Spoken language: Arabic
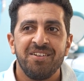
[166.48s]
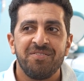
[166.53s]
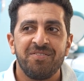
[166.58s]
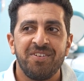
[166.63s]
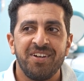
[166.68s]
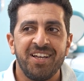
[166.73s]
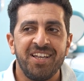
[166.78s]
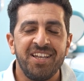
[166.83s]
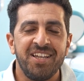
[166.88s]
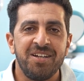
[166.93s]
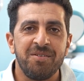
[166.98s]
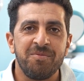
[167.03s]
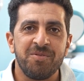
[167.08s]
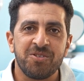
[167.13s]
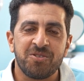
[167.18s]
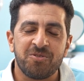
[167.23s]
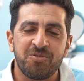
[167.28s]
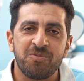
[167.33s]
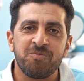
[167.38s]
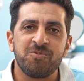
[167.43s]
فانا
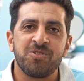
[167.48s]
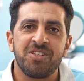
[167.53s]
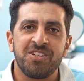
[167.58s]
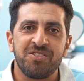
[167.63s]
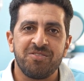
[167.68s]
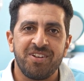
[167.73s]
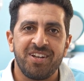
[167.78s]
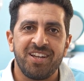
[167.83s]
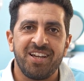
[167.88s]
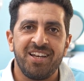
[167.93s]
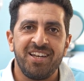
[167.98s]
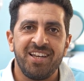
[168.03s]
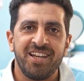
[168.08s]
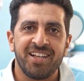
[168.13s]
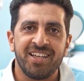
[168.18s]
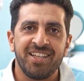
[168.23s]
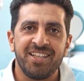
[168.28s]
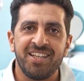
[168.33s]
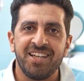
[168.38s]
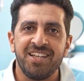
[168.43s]
بشكر مستشفى الاهليه
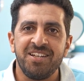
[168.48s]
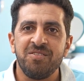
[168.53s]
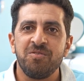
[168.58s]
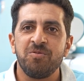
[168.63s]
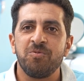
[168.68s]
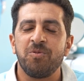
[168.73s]
جدا